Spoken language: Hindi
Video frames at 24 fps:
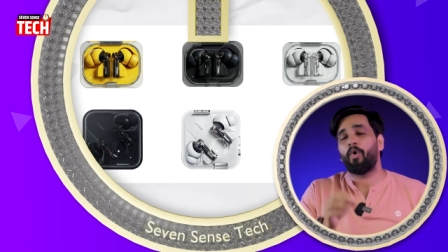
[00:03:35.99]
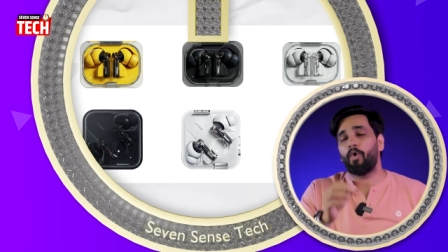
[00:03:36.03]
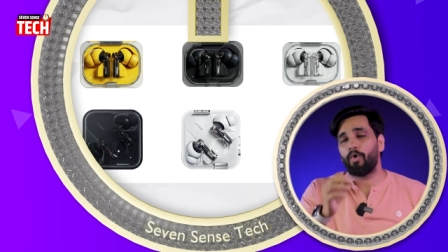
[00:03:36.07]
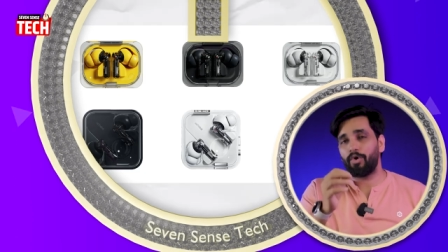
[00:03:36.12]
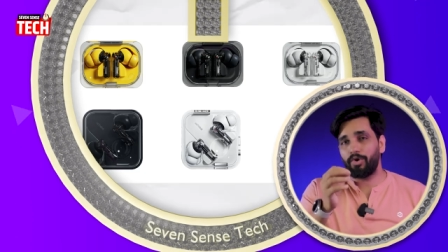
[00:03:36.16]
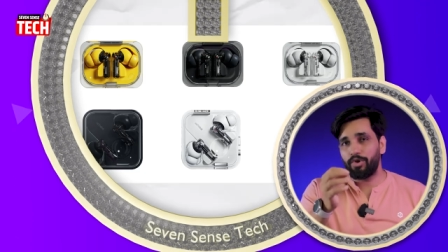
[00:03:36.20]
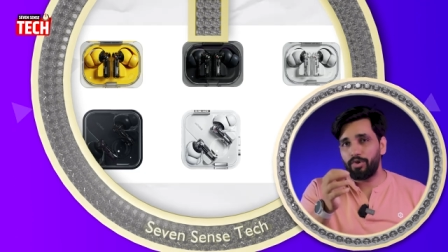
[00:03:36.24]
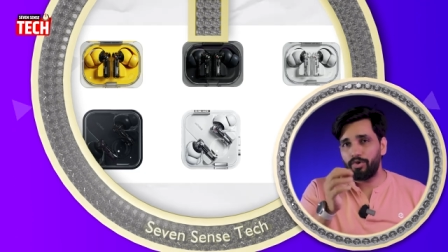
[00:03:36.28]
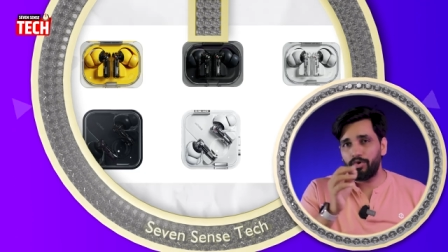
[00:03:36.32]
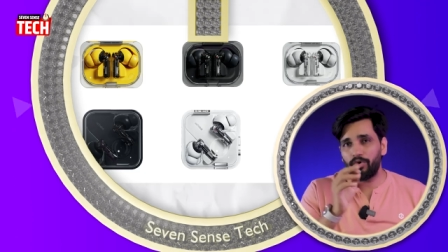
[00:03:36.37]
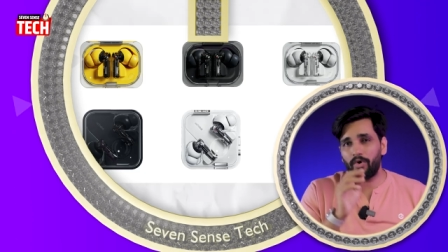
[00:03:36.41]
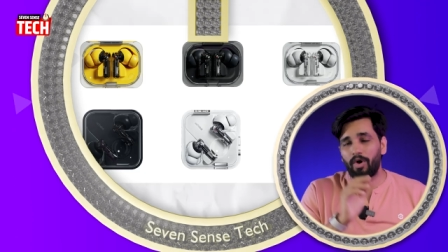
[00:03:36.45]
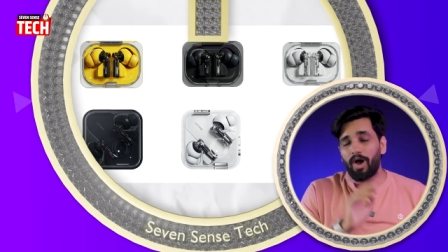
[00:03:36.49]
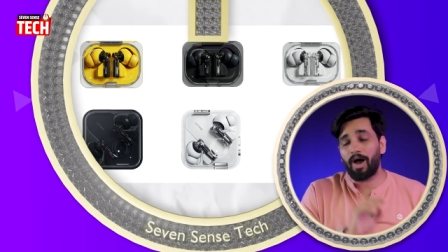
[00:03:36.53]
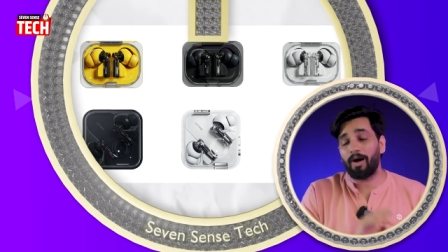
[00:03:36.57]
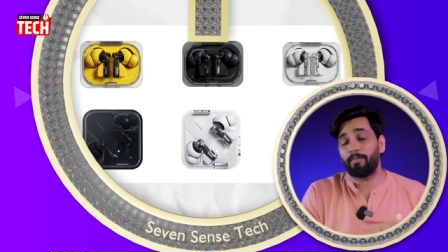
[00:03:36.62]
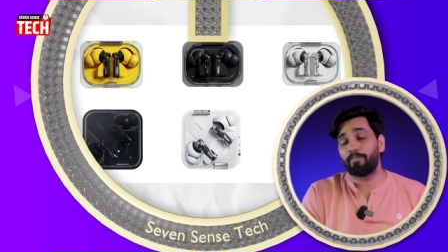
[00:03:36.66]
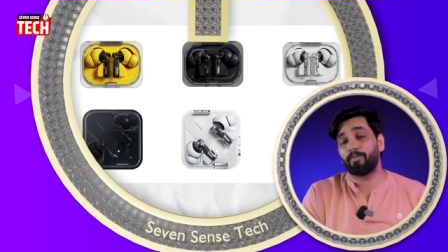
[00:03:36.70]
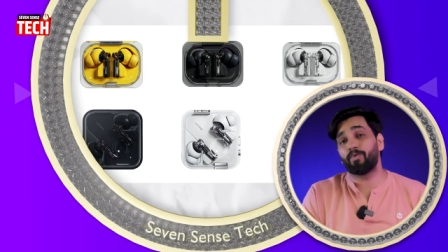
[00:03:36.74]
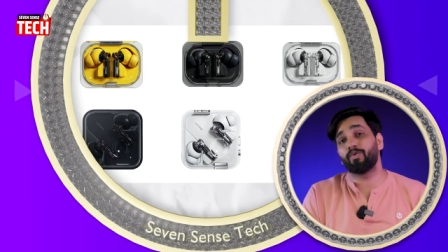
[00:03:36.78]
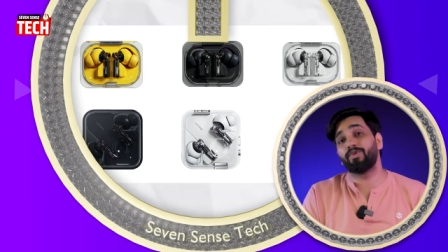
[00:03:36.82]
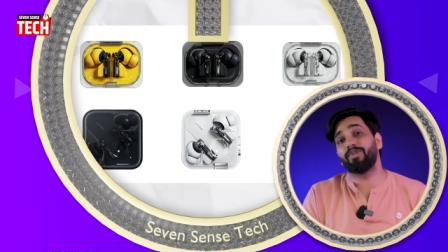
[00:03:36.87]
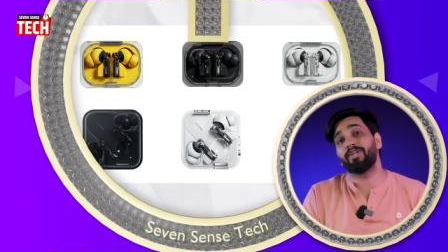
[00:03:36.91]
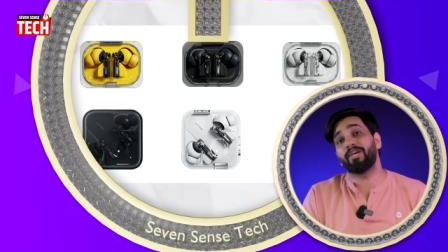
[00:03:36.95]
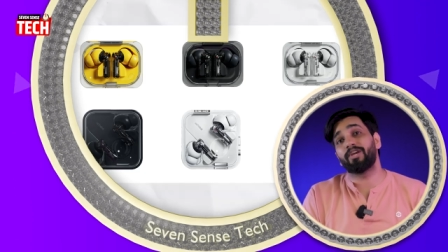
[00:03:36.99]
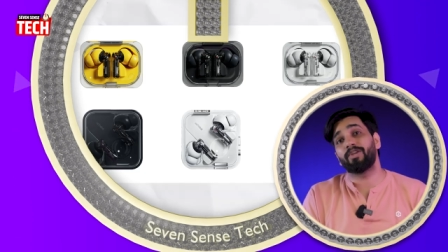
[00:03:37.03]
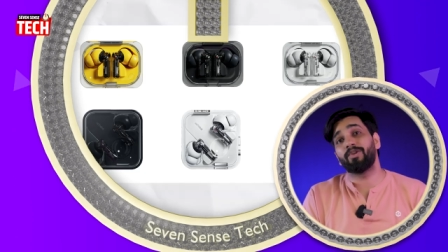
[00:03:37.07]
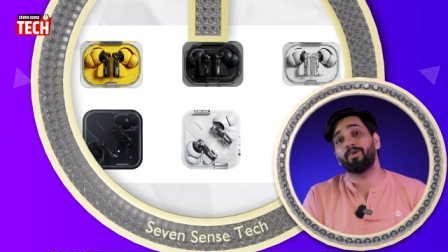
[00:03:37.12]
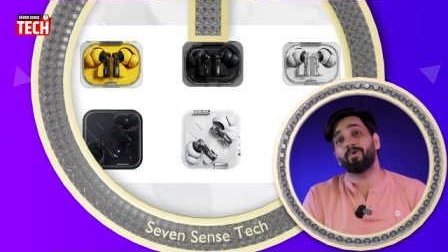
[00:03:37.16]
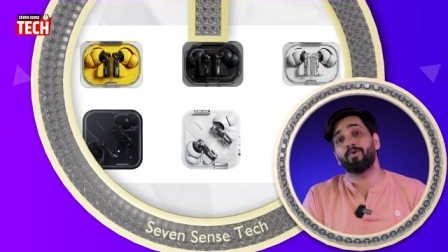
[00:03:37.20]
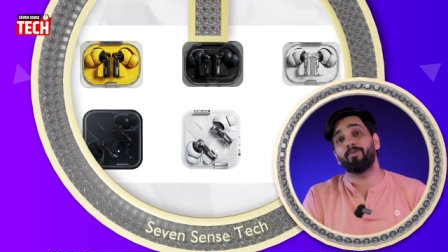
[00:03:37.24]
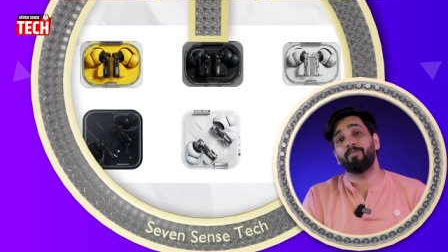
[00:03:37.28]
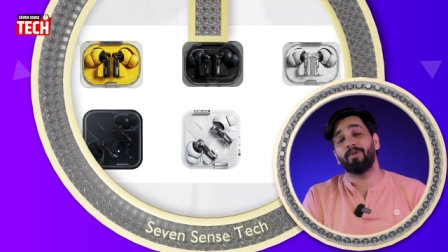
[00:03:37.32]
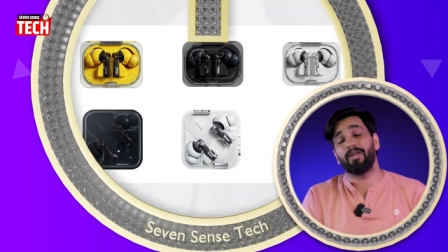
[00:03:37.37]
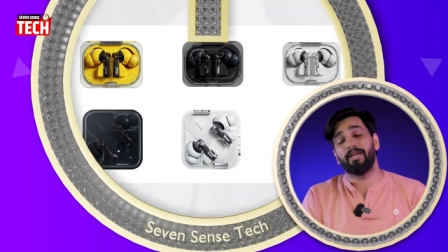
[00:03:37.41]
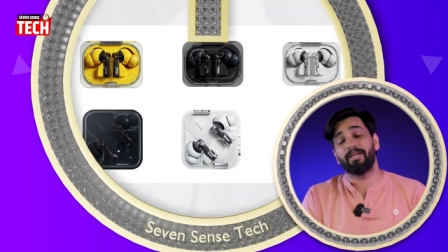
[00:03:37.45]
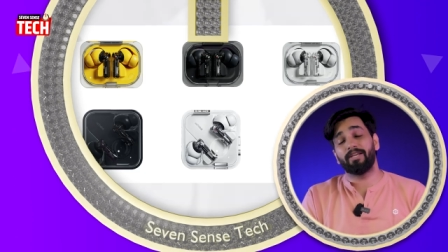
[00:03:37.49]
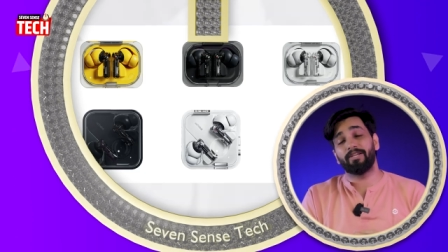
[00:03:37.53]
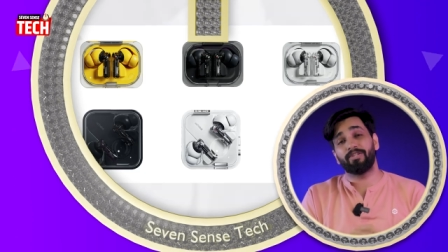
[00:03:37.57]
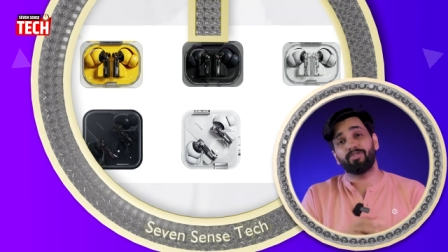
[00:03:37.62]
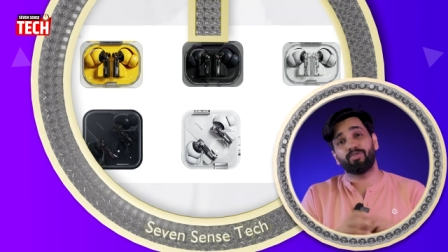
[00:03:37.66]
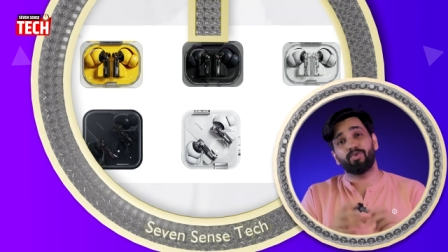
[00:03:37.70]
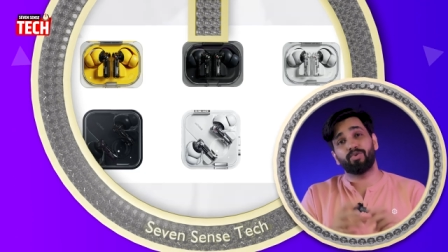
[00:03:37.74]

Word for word: ऑडियो आपको देखने को मिलेगी